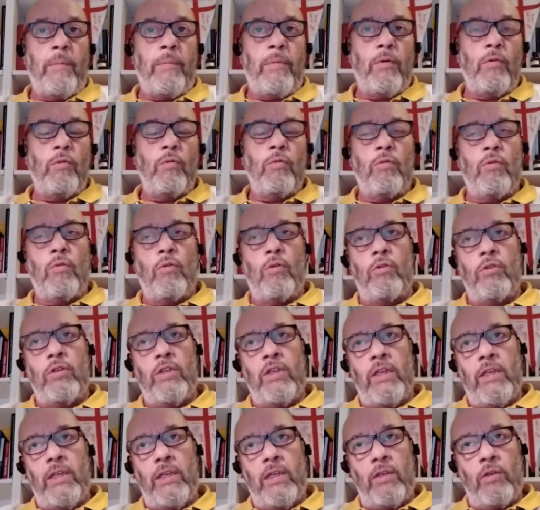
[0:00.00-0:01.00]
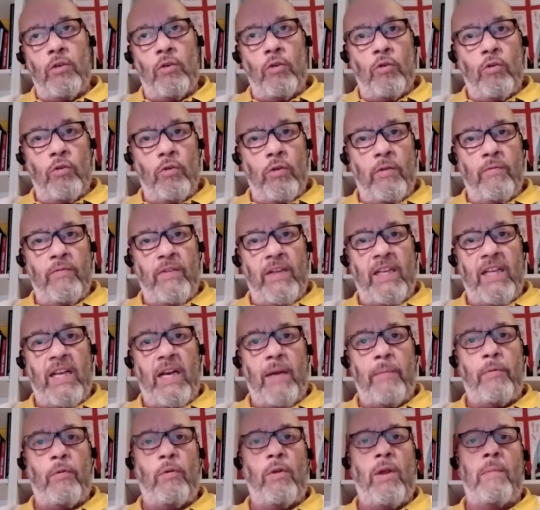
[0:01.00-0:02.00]
più o di non
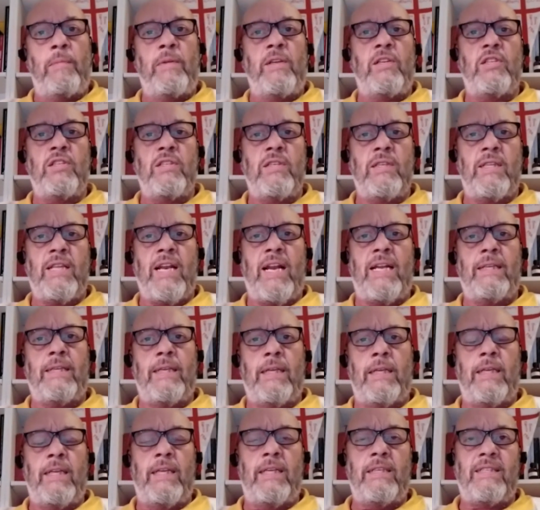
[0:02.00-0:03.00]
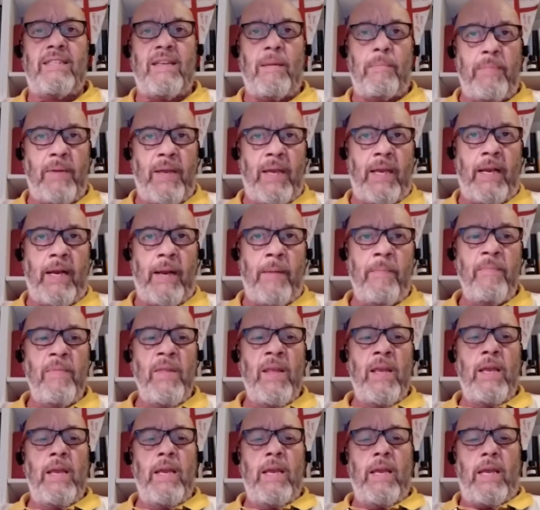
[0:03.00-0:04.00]
vedere più gli amici, si tratta di sapere
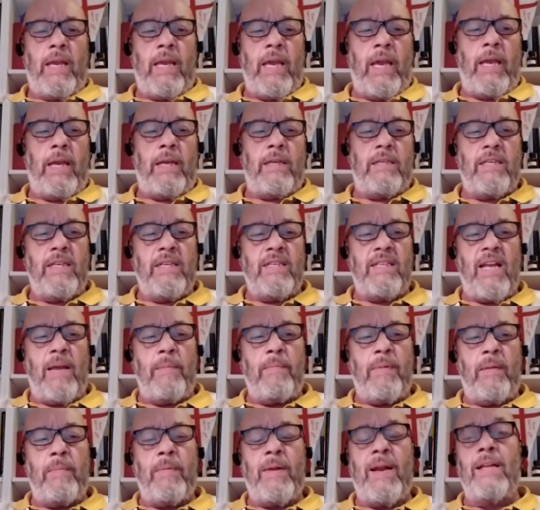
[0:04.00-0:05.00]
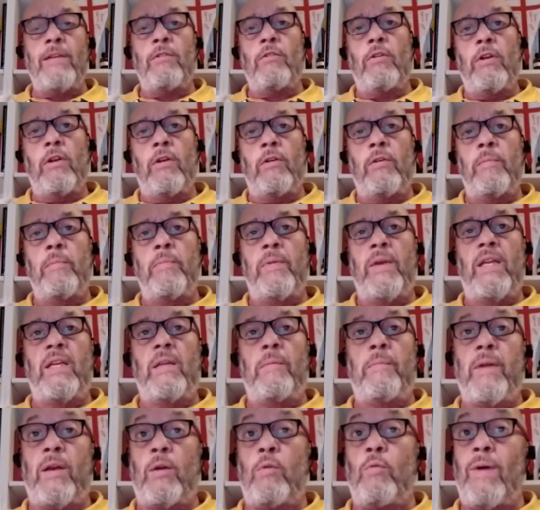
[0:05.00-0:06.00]
che se stai preparando le
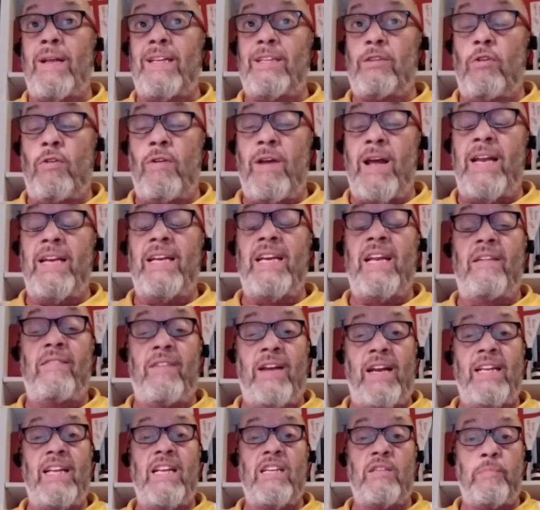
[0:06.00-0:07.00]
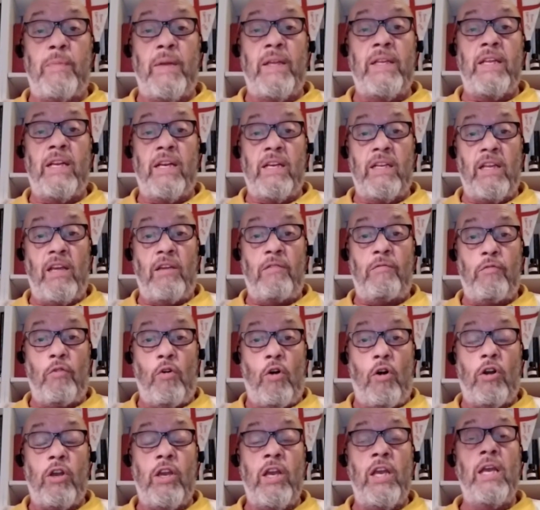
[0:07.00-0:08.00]
Olimpiadi per quattro anni avrai da spegnere dei
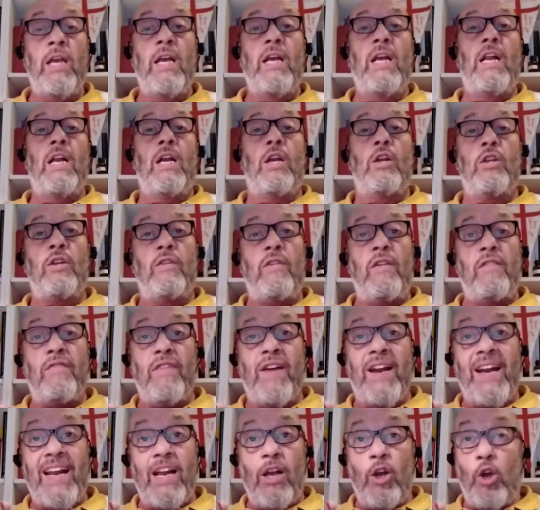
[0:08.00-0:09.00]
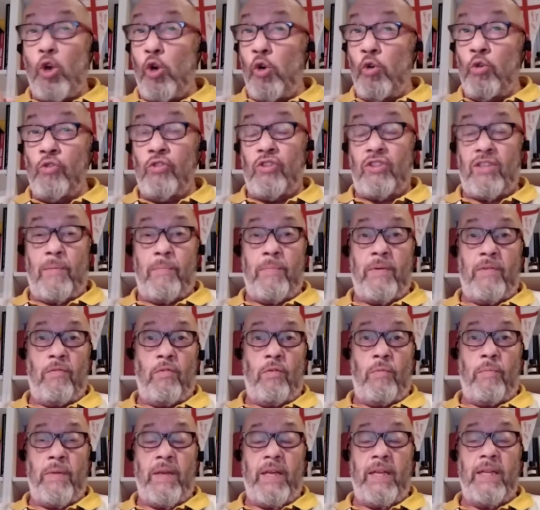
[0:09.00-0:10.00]
fuochi, lo devi fare
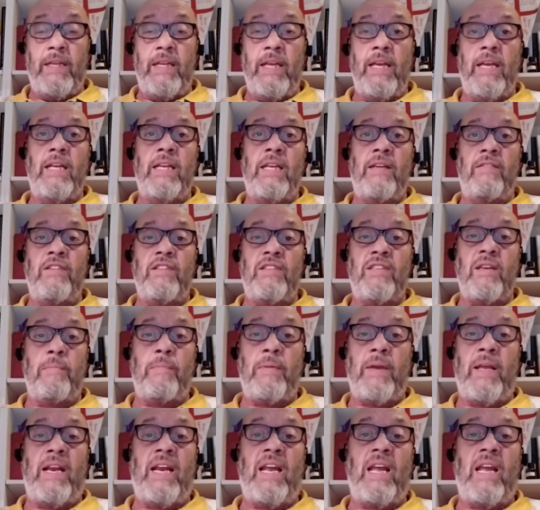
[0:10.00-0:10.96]
consapevolmente e devi sapere